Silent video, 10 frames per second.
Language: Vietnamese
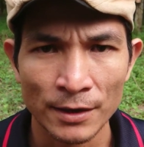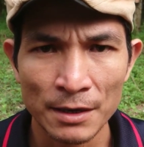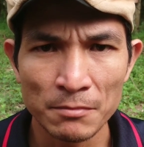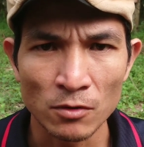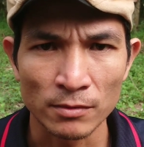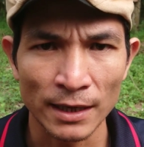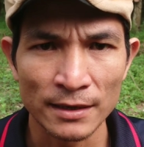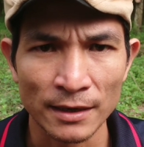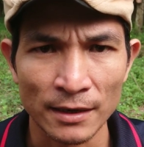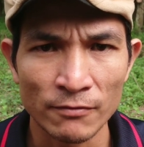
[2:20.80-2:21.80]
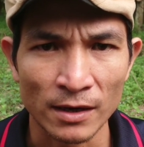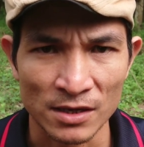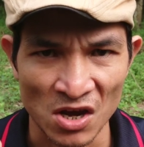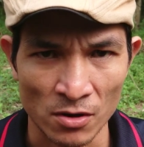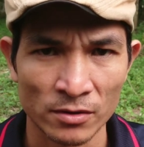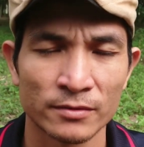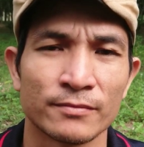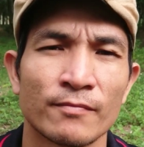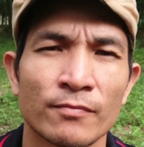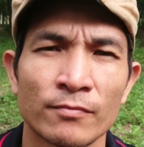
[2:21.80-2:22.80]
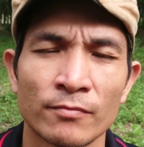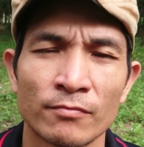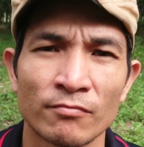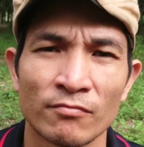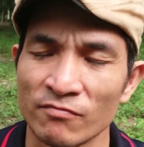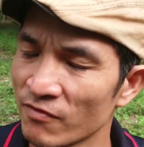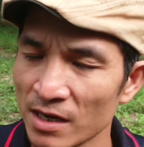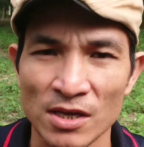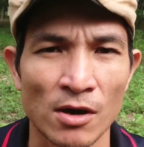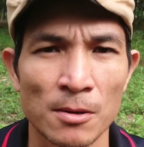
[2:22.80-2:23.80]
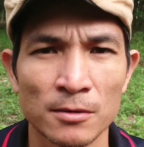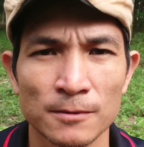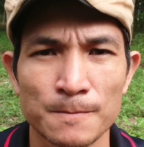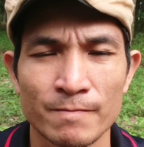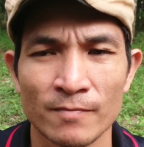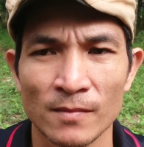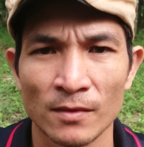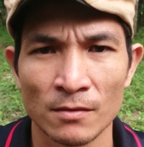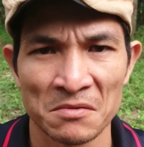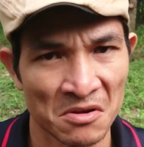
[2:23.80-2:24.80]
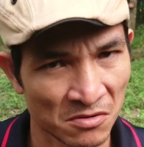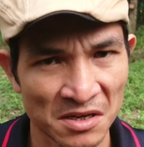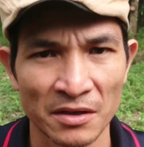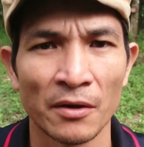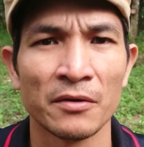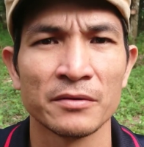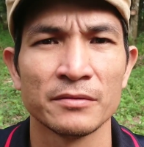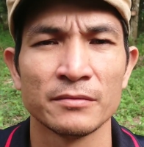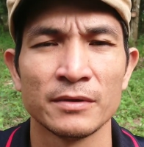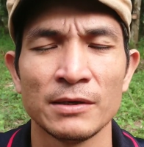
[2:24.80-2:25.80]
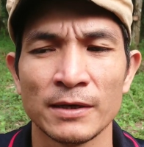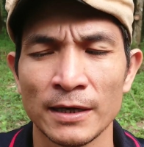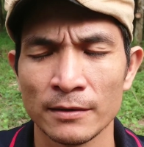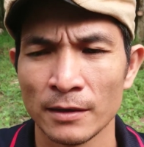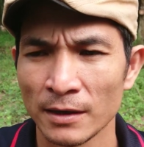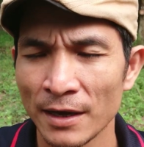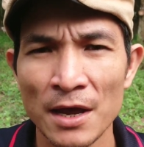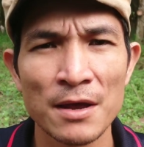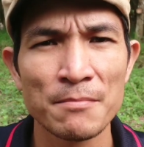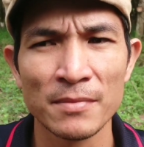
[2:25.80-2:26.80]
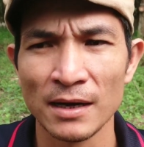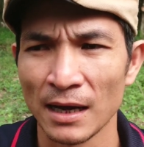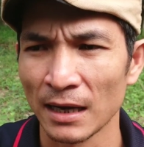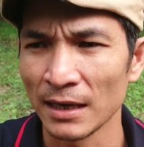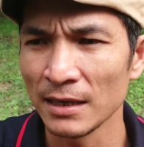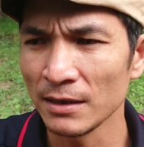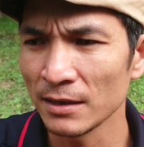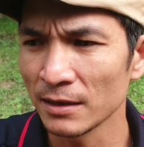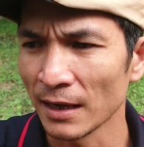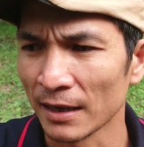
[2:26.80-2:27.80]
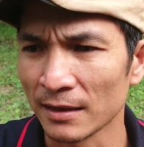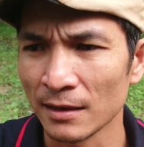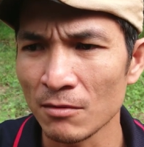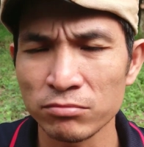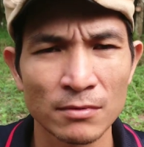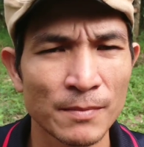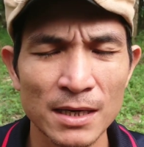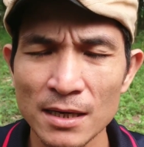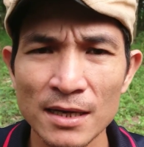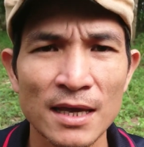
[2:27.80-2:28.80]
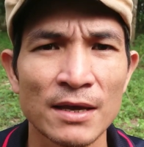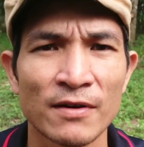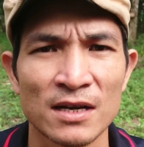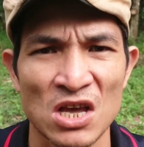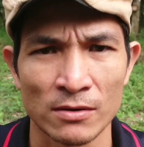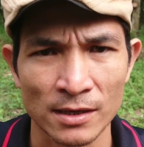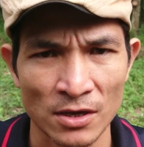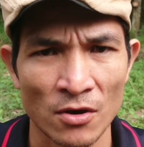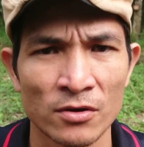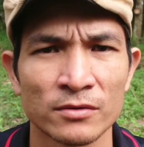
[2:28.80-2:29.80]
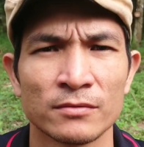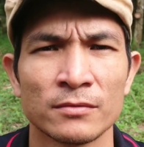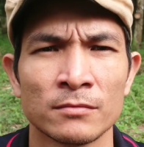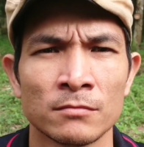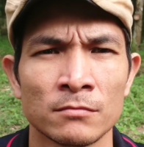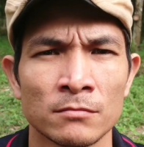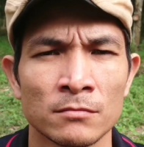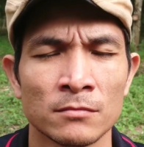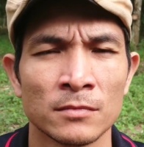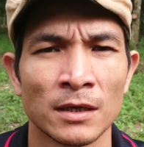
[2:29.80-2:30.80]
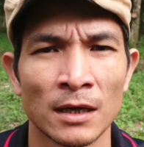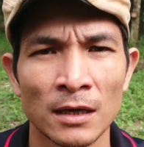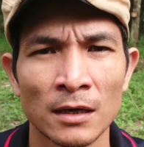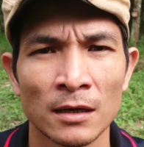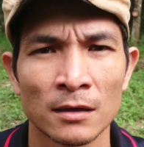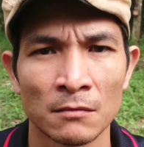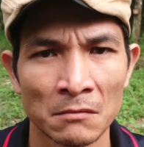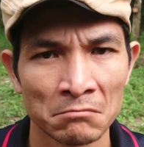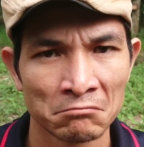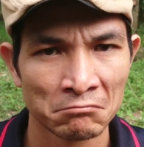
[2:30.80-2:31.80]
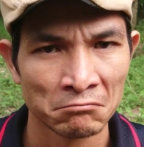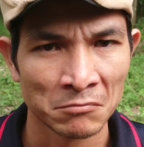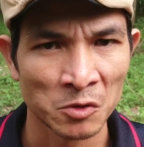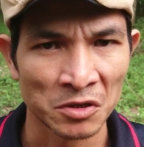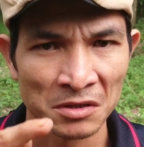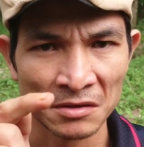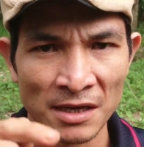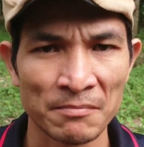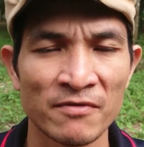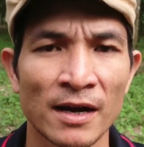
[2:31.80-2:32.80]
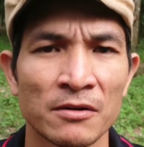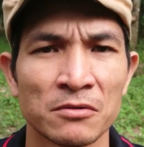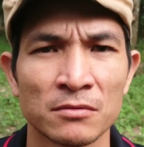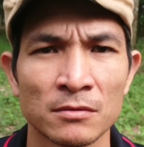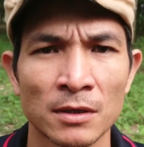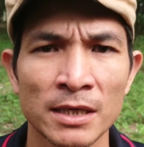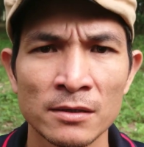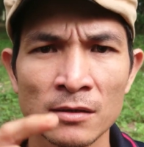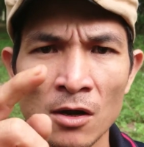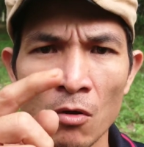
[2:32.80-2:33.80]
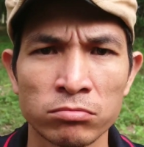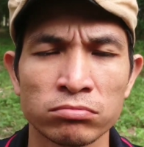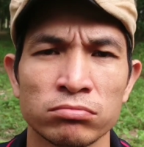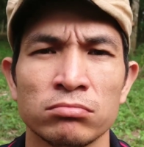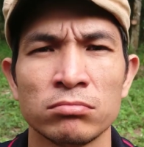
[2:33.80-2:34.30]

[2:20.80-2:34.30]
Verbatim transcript: kiếm một cái gì đó vật nhọn vật nhọn nhọn thật nhọn nghe rồi ha kim hay là cái cải tóc bất cứ cái gì vật nhọn thật nhọn à mùi châm vào cái xương cùng